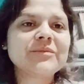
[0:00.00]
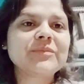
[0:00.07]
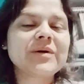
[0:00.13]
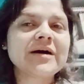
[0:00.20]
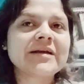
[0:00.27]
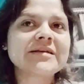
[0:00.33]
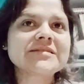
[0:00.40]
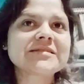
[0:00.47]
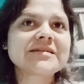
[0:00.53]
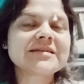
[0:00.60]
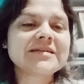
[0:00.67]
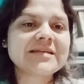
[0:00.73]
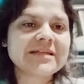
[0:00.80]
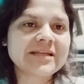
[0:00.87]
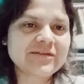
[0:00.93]
para
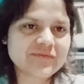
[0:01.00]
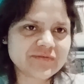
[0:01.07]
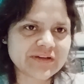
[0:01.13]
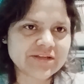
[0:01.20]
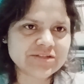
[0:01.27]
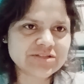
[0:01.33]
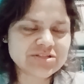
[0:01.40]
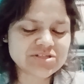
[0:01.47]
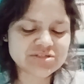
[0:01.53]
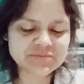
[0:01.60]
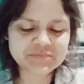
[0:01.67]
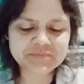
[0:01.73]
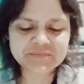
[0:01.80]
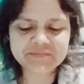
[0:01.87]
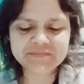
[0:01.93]
seguir em frente.